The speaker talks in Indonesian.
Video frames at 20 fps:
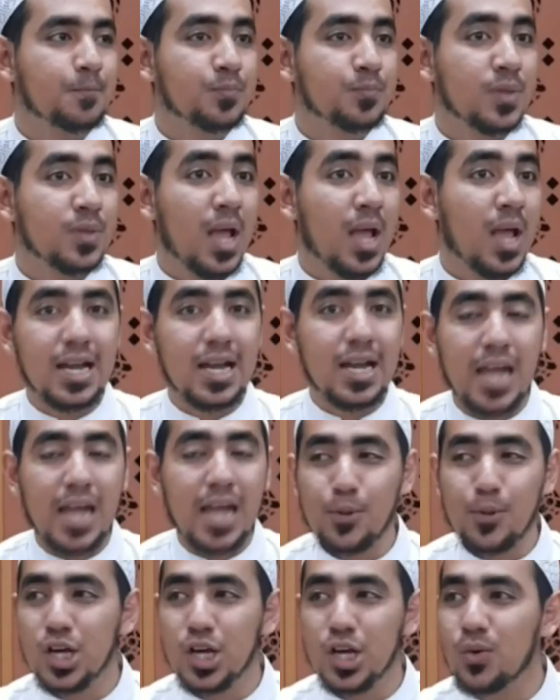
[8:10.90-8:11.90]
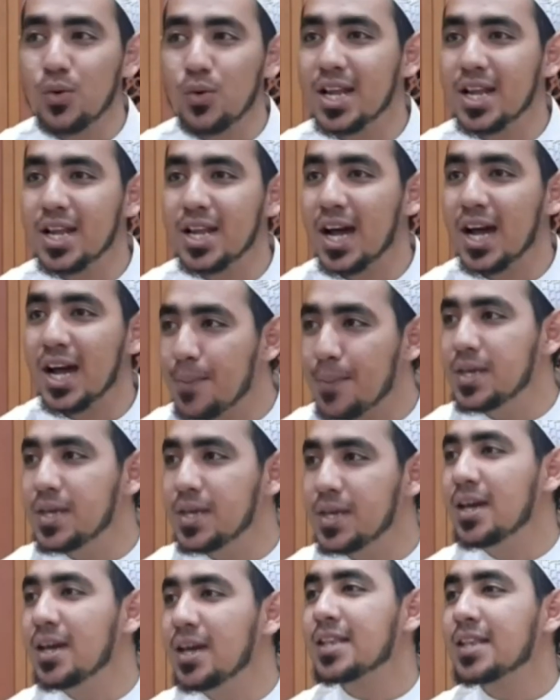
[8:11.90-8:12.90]
adapun keluarga Nabi
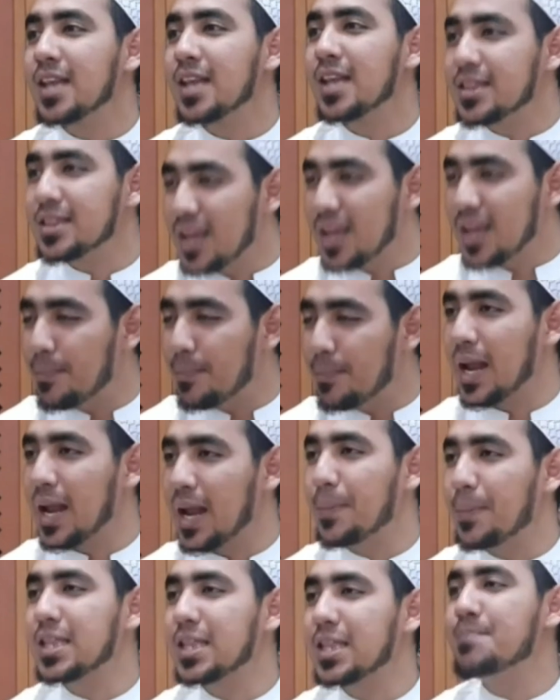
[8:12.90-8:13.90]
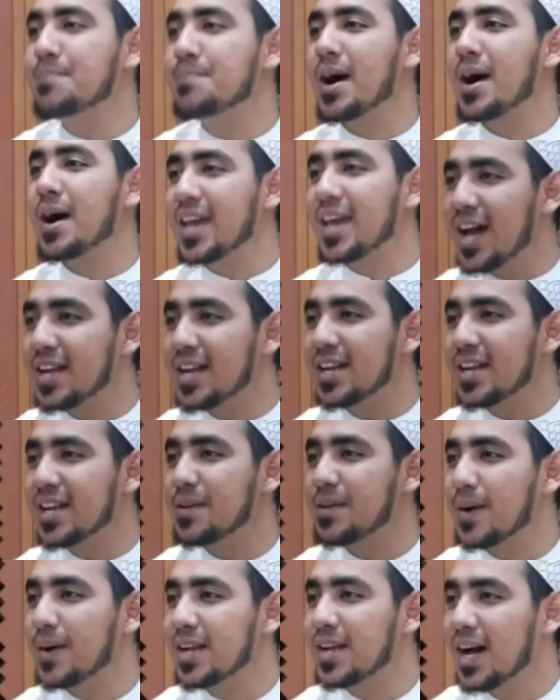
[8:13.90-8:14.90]
tetap mendapatkan bagian
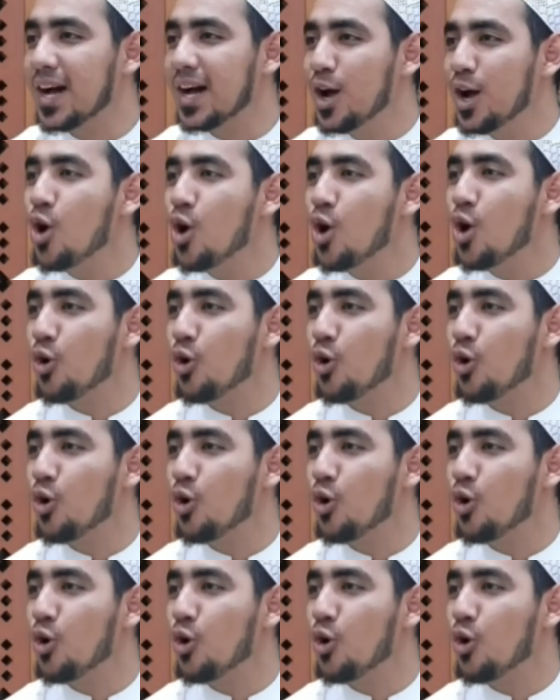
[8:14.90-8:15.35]
daripada